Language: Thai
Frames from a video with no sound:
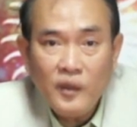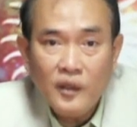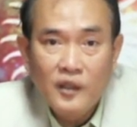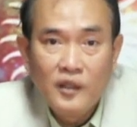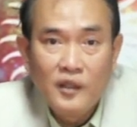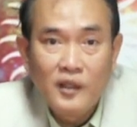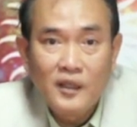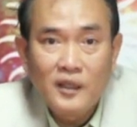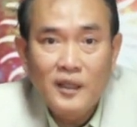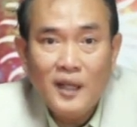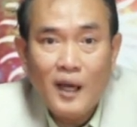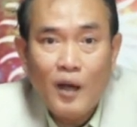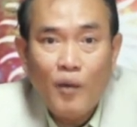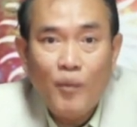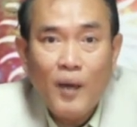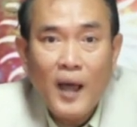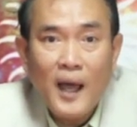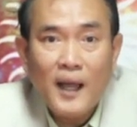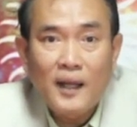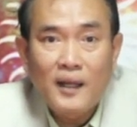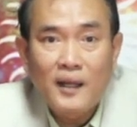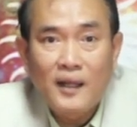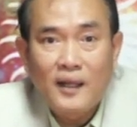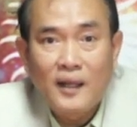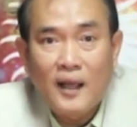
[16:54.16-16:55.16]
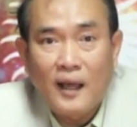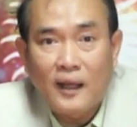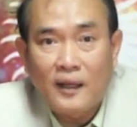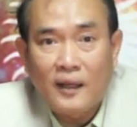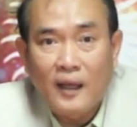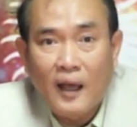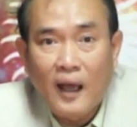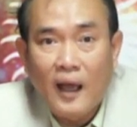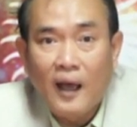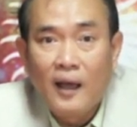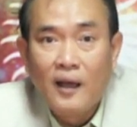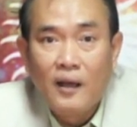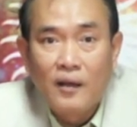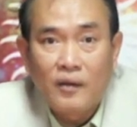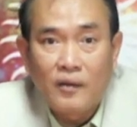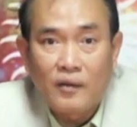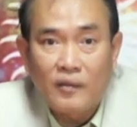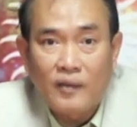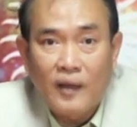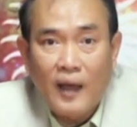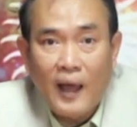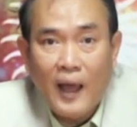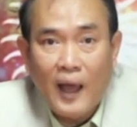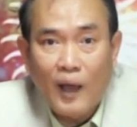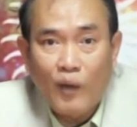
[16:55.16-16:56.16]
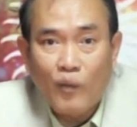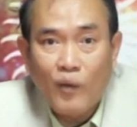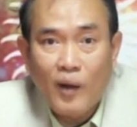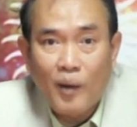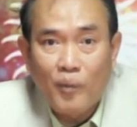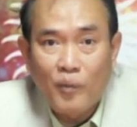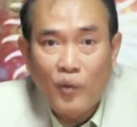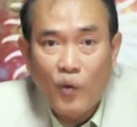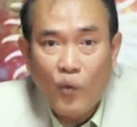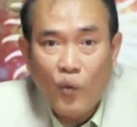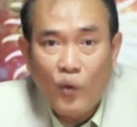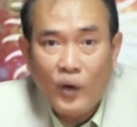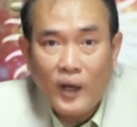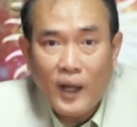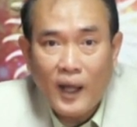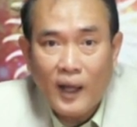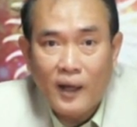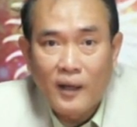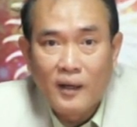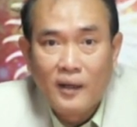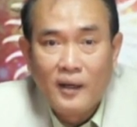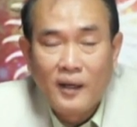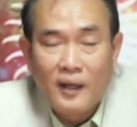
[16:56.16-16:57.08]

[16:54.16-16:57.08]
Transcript: หรือชาวบ้านที่อยากจะเสาะหาความรู้เนี่ย